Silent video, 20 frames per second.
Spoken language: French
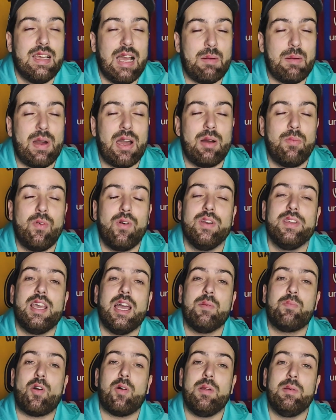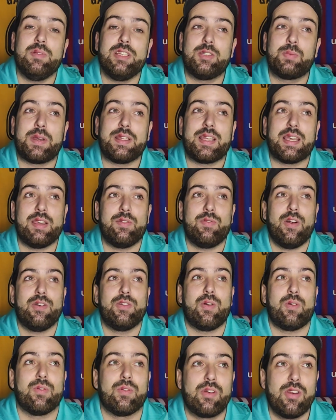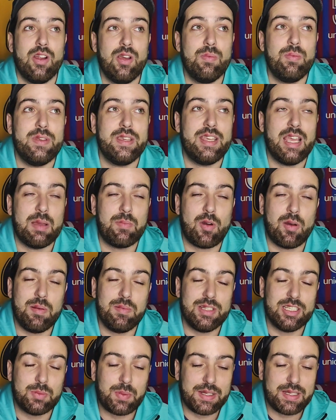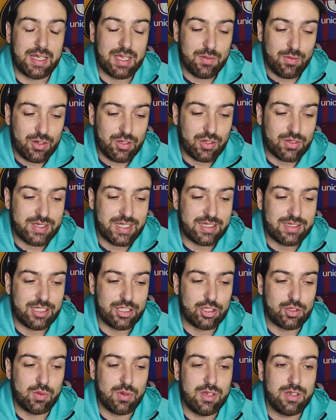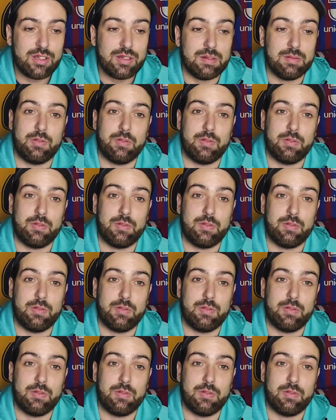Apparemment, il y a un problème d'esprit de révolte dans le club, il y a un problème d'esprit de révolte dans certains joueurs.